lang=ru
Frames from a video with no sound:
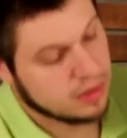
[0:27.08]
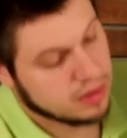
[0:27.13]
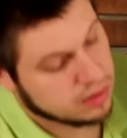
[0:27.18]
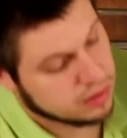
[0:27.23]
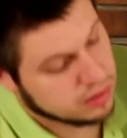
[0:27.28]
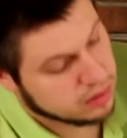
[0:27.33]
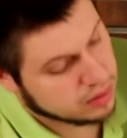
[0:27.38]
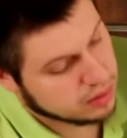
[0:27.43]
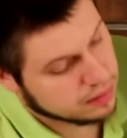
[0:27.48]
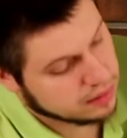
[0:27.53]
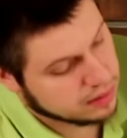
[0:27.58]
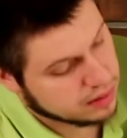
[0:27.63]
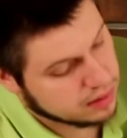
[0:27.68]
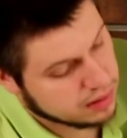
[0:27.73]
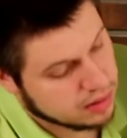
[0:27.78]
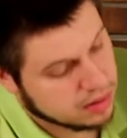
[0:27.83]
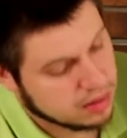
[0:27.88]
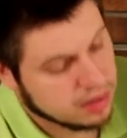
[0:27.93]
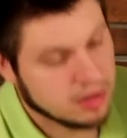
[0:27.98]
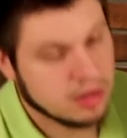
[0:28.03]
регулировки,
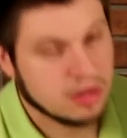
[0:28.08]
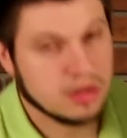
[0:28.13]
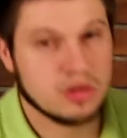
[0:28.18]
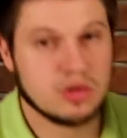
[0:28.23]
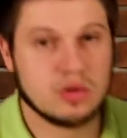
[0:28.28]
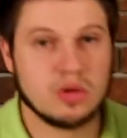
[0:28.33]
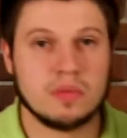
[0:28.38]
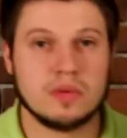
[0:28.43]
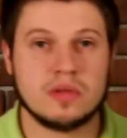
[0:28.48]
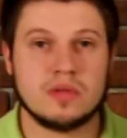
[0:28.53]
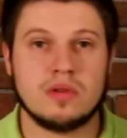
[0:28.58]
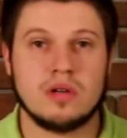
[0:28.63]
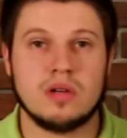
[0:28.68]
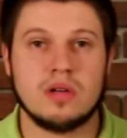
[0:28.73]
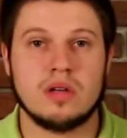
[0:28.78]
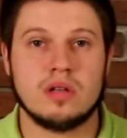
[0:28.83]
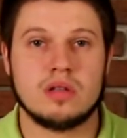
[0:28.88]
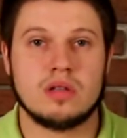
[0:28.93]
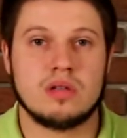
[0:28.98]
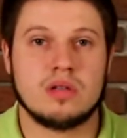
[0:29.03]
что
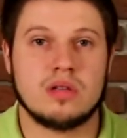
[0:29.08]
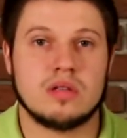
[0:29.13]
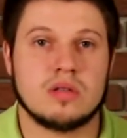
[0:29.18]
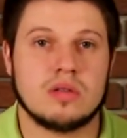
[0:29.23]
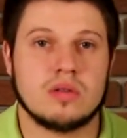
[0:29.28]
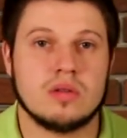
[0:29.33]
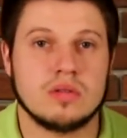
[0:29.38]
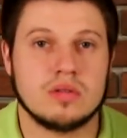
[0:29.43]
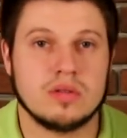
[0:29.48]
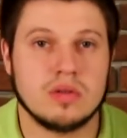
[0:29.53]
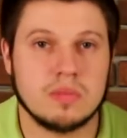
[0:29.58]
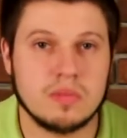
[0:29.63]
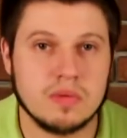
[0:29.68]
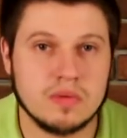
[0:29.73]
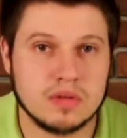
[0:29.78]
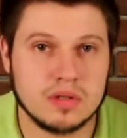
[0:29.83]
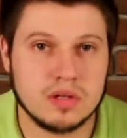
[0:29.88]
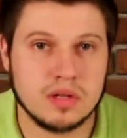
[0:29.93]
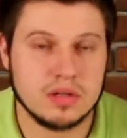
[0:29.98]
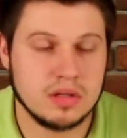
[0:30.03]
позволяет настроить ее по
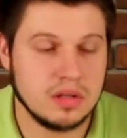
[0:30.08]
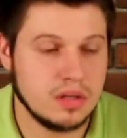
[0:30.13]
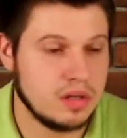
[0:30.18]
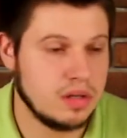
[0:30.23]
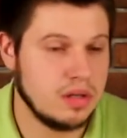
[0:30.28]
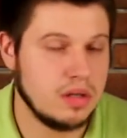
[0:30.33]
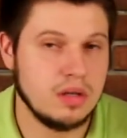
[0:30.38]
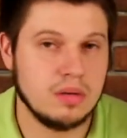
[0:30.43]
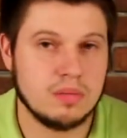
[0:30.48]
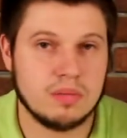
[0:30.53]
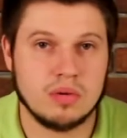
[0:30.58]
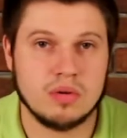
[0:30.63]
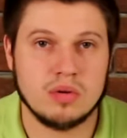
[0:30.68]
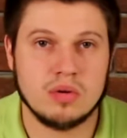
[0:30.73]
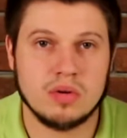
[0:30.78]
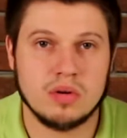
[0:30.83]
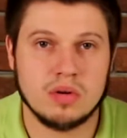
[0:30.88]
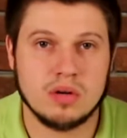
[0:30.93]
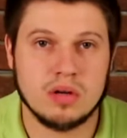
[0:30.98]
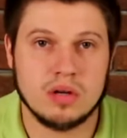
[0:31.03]
высоте и
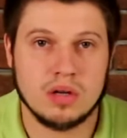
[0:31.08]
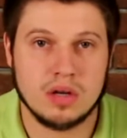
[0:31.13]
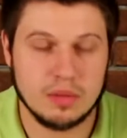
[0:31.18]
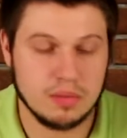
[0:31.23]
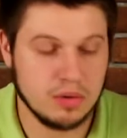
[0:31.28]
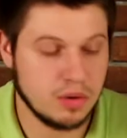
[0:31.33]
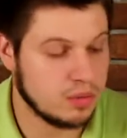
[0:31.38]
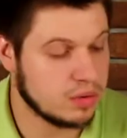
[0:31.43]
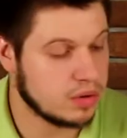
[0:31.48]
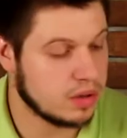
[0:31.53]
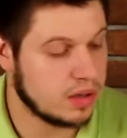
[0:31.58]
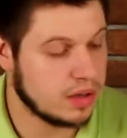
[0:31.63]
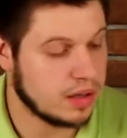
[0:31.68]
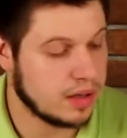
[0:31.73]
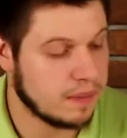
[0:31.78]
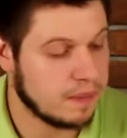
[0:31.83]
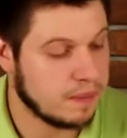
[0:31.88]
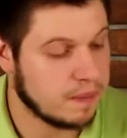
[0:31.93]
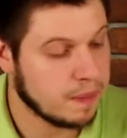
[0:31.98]
по объему талии.